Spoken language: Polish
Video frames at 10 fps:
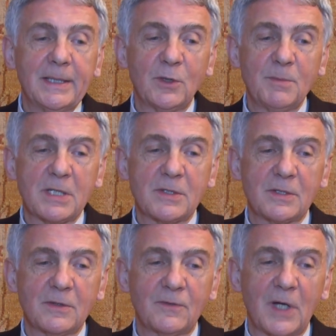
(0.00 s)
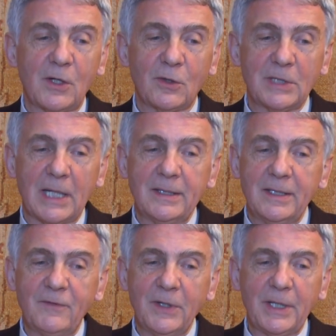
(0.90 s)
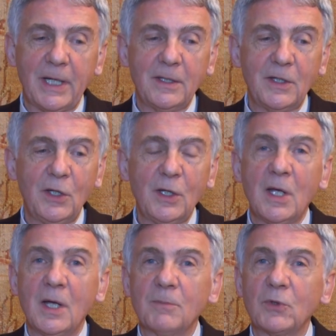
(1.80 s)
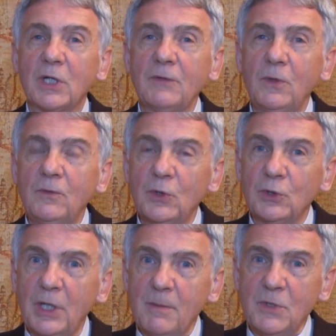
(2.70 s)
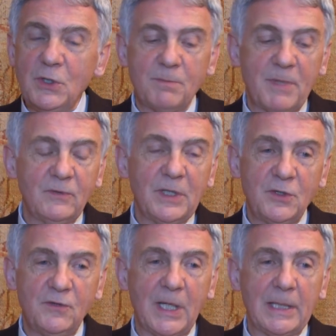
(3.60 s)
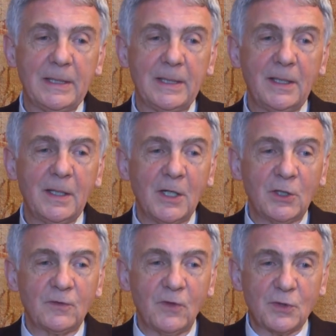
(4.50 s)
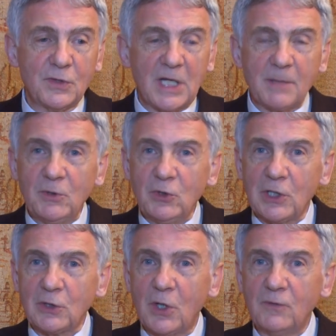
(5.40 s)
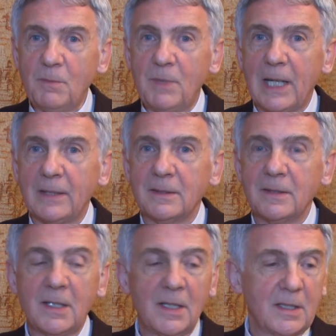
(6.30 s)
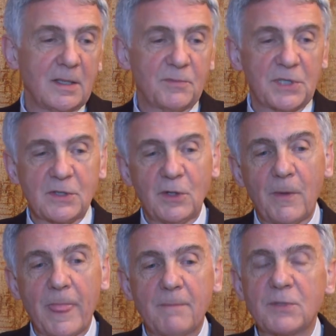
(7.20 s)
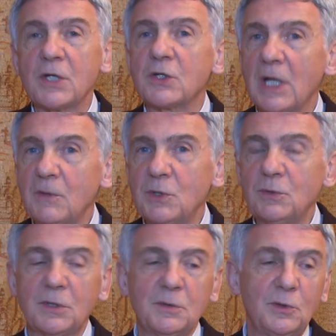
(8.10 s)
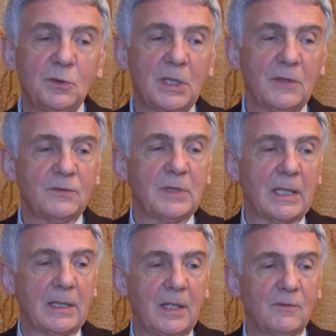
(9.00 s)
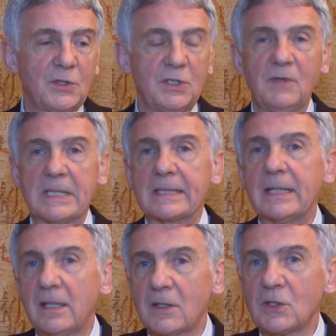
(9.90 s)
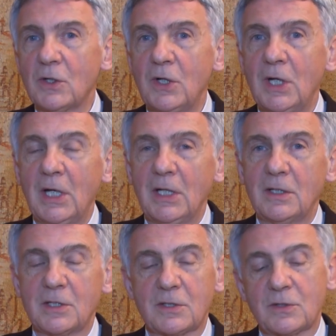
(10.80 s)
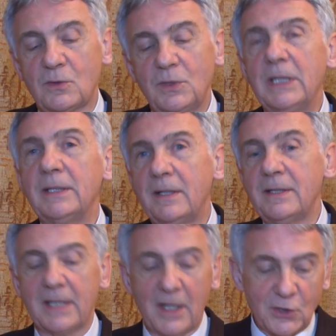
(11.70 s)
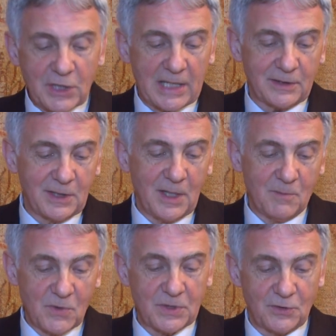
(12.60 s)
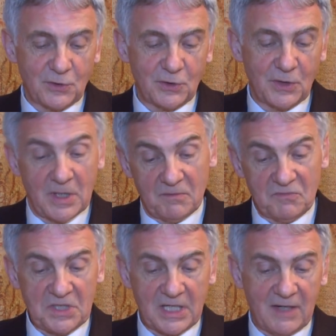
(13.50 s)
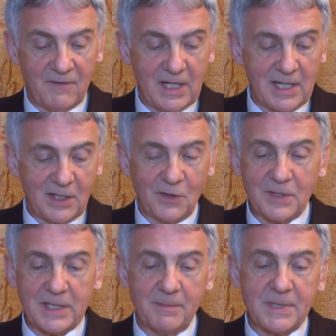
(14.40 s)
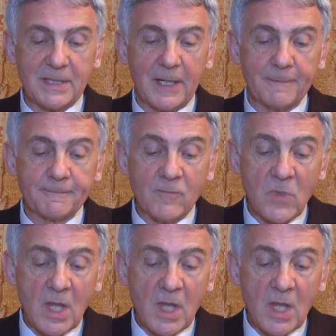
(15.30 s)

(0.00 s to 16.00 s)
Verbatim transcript: natomiast w akordach lewej ręki potrafił wyodrębnić pewne dźwięki, tworząc jakby dodatkowy plan. Przez to przekształcił tę etiudę w takie właściwie skerco e, sui generis żart muzyczny. Ciekawa koncepcja.